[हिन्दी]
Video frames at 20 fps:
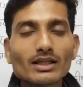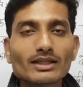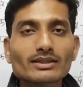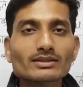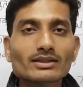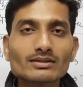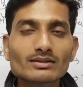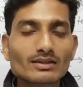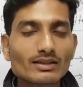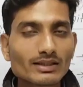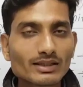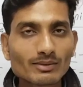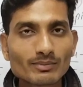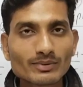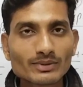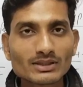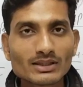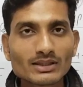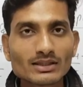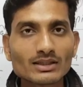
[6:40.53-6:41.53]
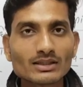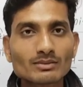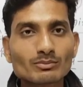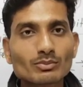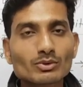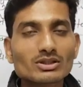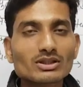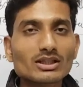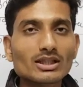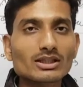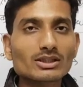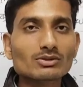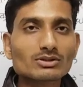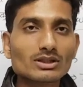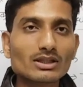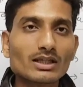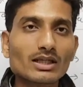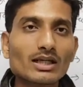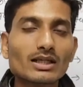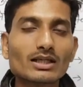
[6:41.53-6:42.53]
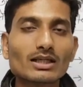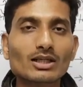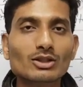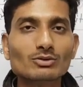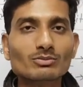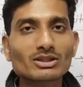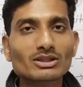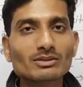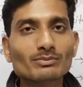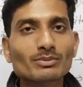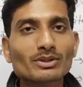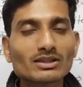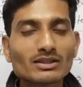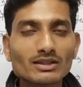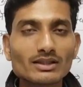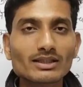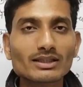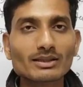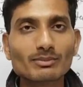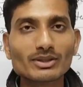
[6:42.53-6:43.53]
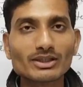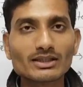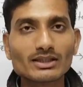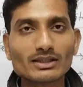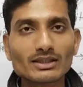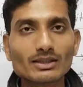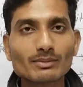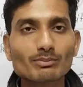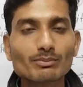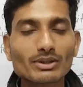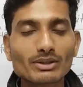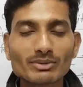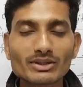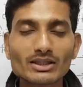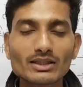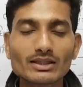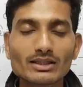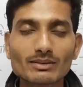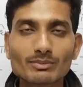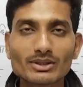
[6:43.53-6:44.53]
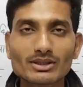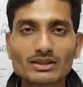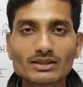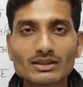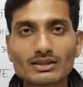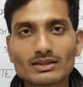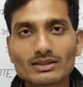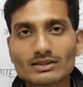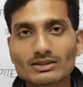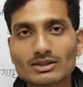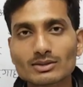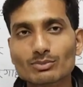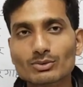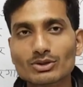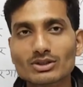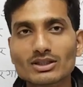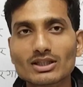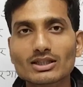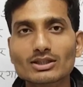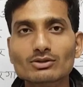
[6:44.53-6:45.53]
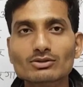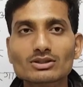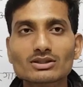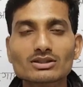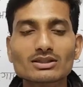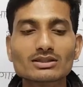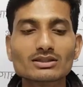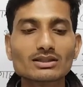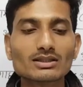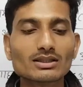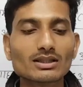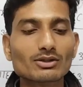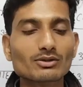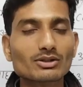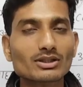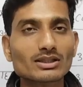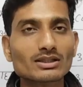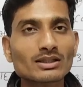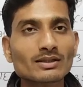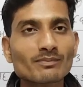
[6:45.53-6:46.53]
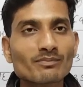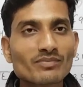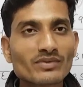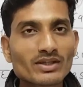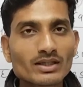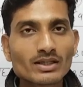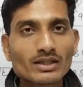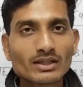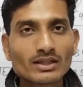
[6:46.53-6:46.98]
लाइसेंस लेना पड़ता था पुर्तगालियों से या अनुमति पत्र लेना पड़ता था या परमिट लेना पड़ता था किससे पुर्तगालियों से जिससे क्या होता था